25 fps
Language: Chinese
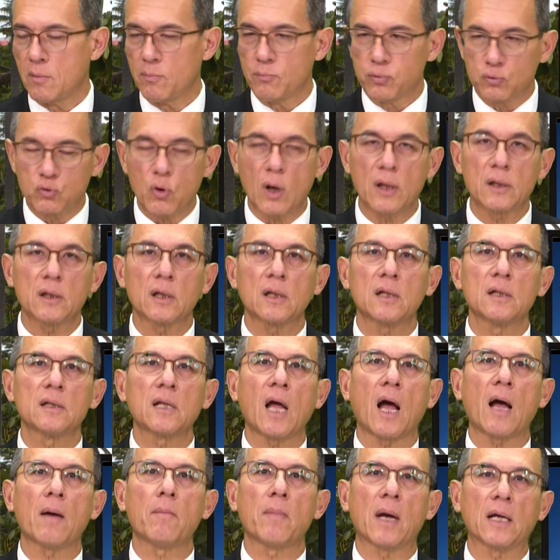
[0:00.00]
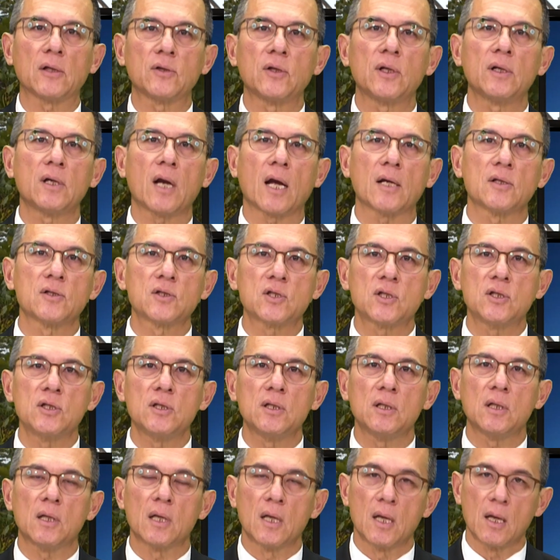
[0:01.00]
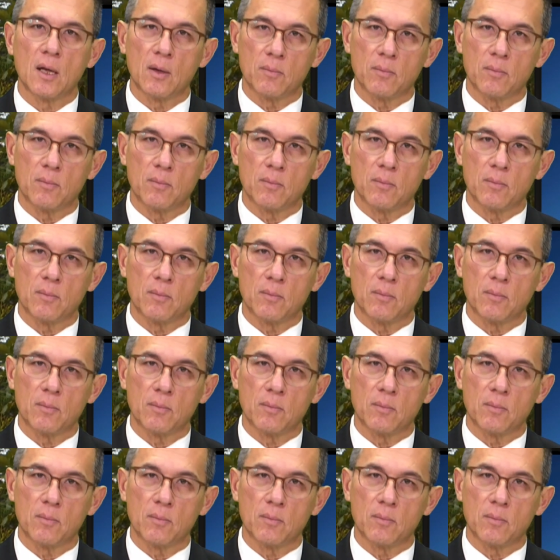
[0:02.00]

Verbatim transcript: 不断的跟他买天然气、